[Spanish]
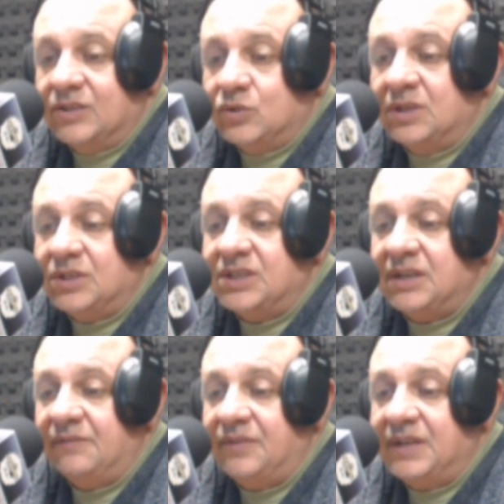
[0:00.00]
su
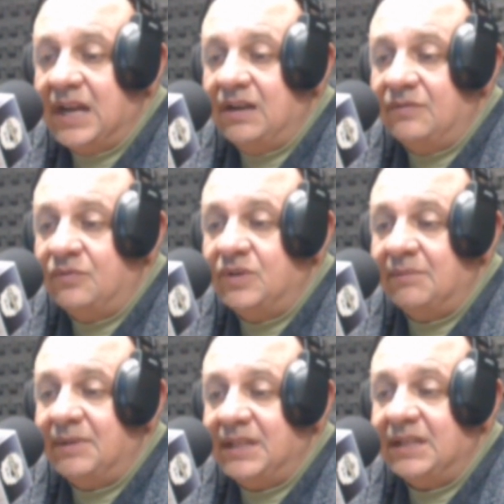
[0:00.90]
decisión final fue
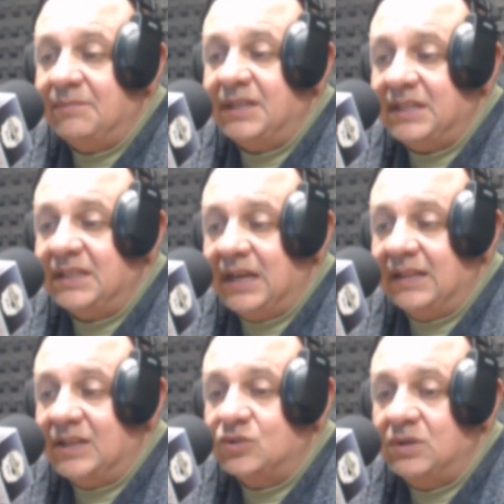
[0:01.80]
una medida
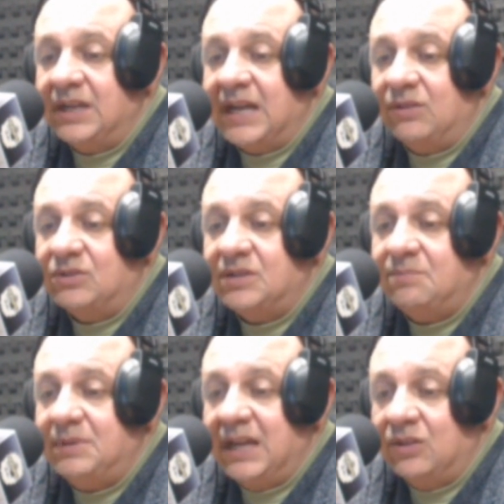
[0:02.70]
meditada, su legado es
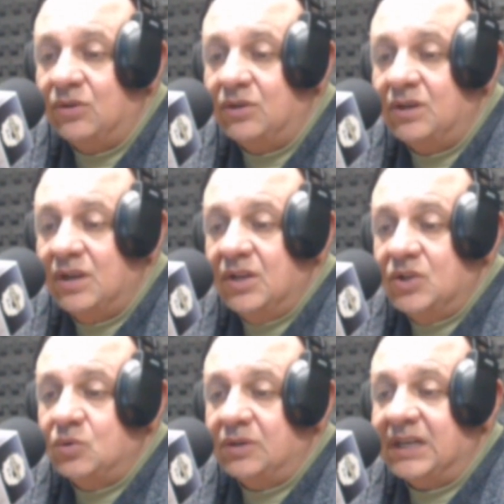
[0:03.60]
inspirador,
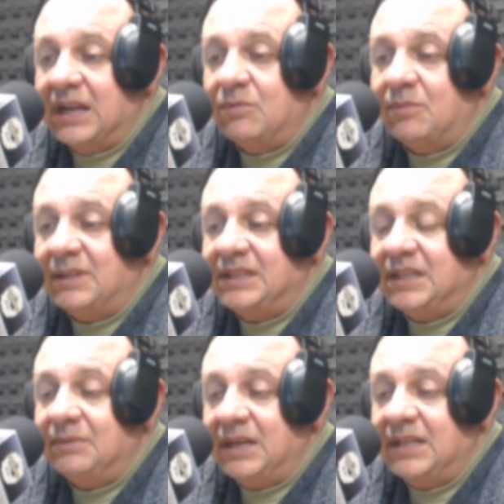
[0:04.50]
su reclamo
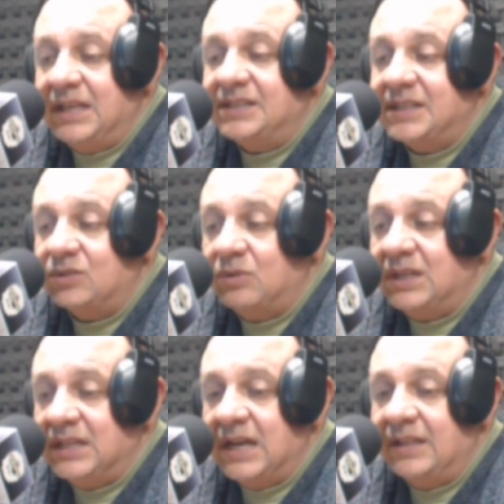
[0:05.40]
mantiene validez,
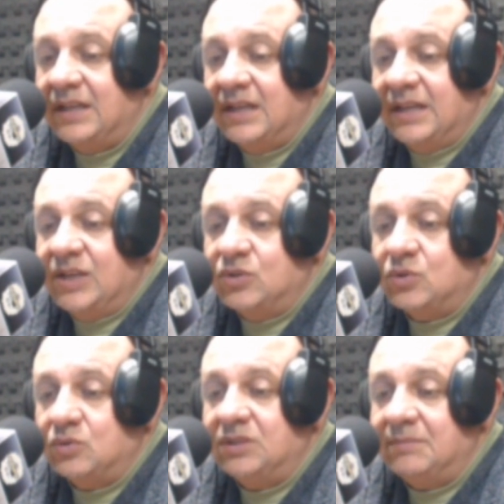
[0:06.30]
actualidad. En
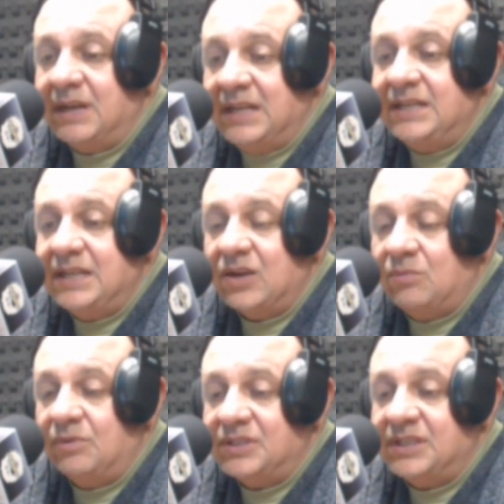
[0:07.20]
sus últimas líneas,
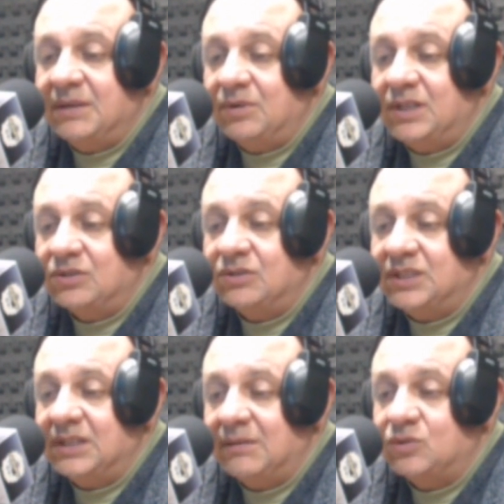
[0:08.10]
como decíamos, le
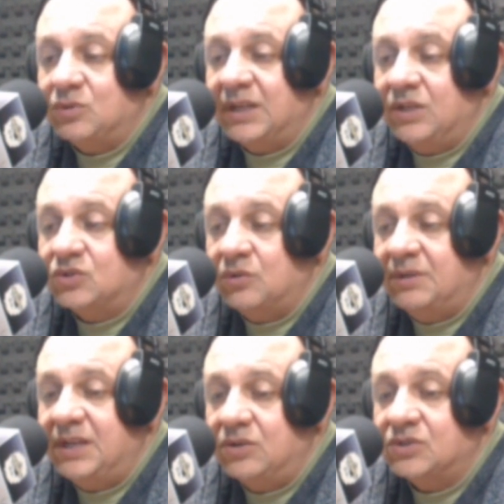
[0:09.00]
solicitaba a sus queridos
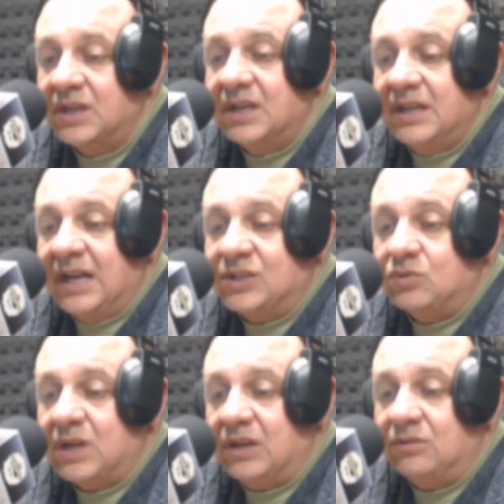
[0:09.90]
sobrinos, a
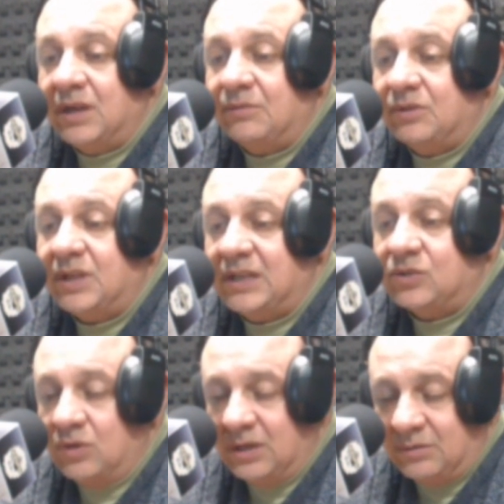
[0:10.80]
sus
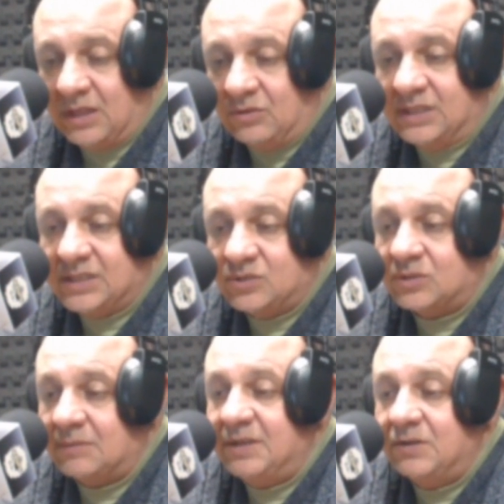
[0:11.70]
colaboradores, a
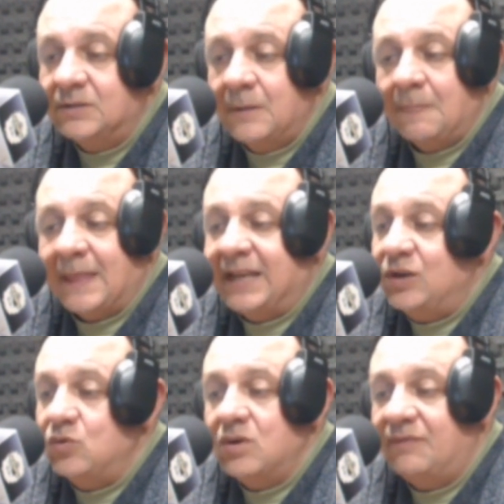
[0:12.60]
sus amigos,
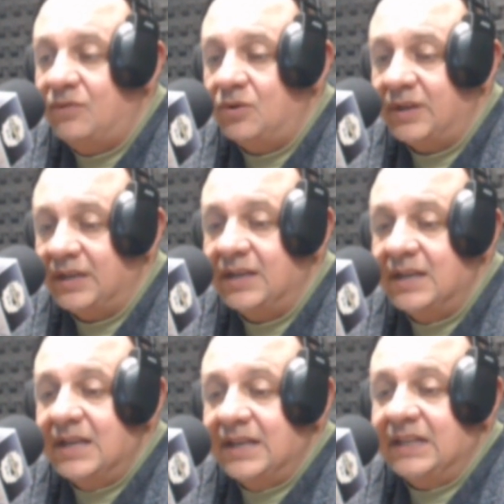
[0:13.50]
que no aflojen,
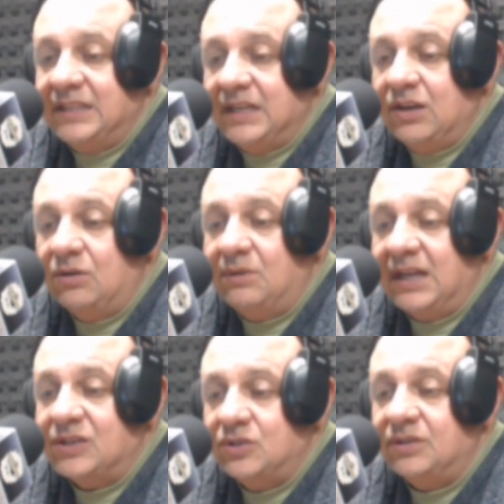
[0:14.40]
que tienen la
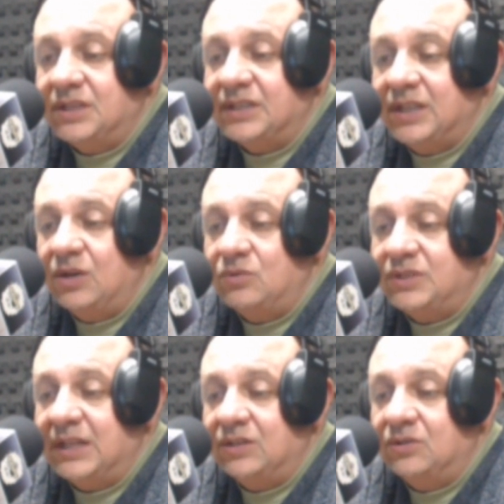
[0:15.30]
obligación de seguir
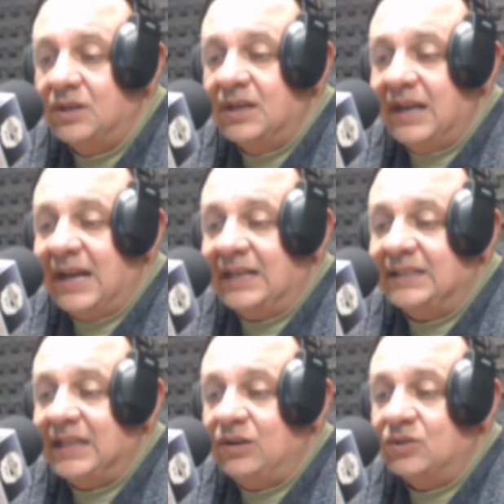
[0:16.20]
luchando
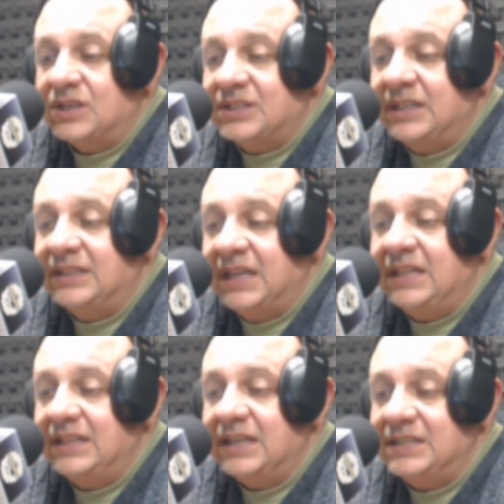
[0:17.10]
hasta los
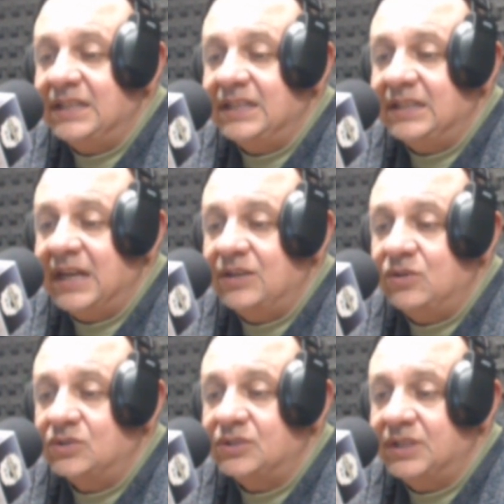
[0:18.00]
77
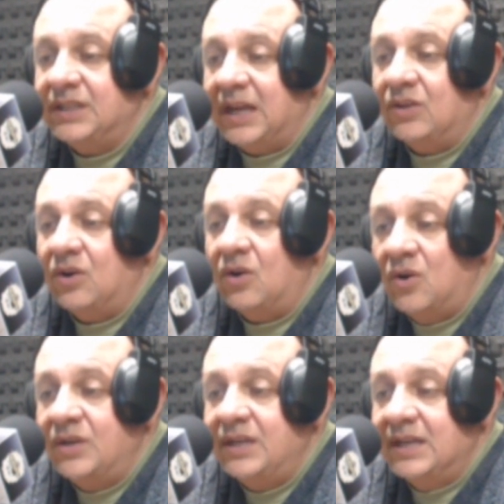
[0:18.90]
años de edad.
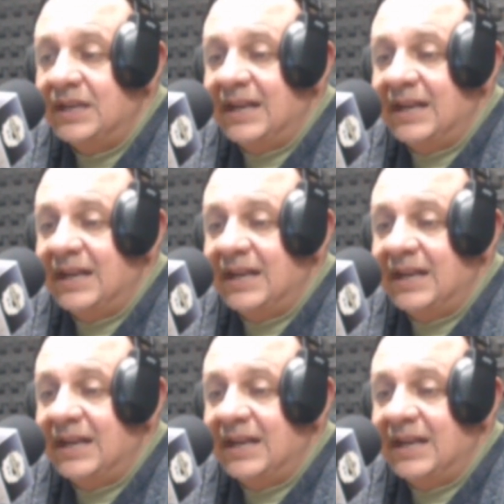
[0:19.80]
Hoy,